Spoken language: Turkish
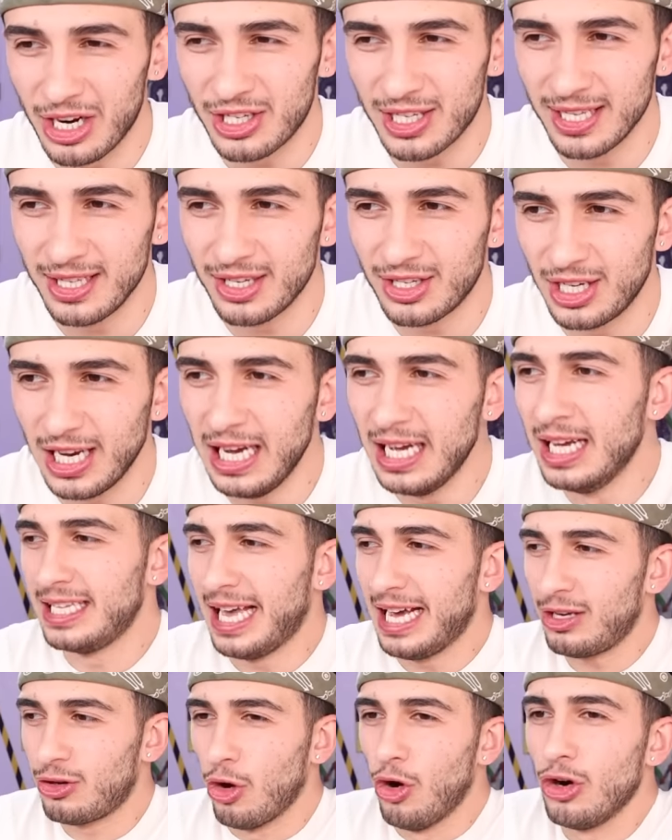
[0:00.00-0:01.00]
başladıkça
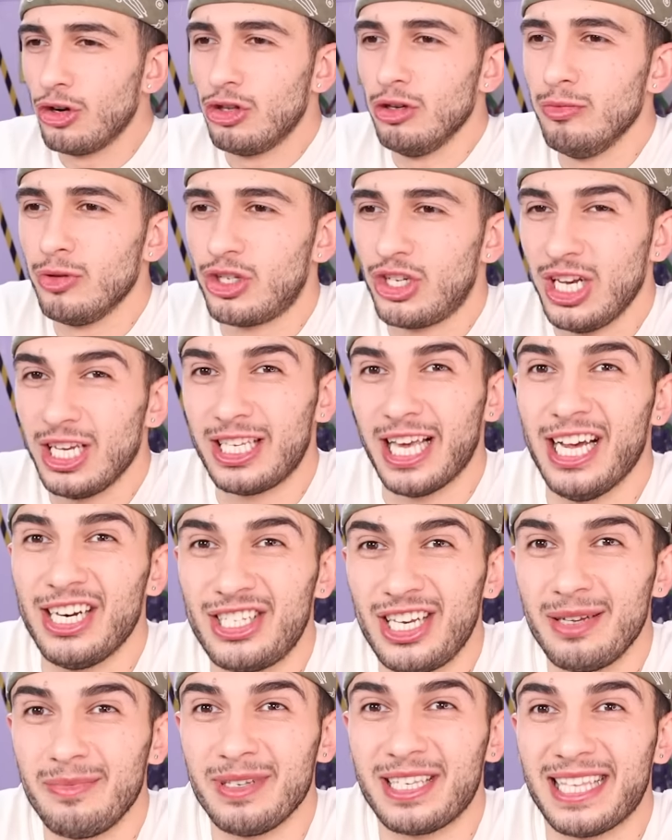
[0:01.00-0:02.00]
ya gördüğümüz şey
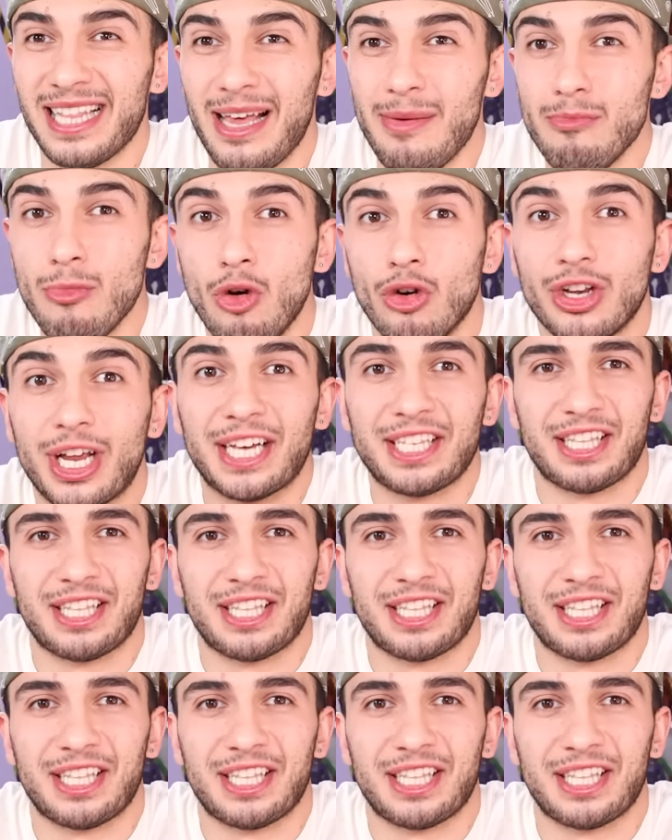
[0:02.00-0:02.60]
gerçek mi slime mi onu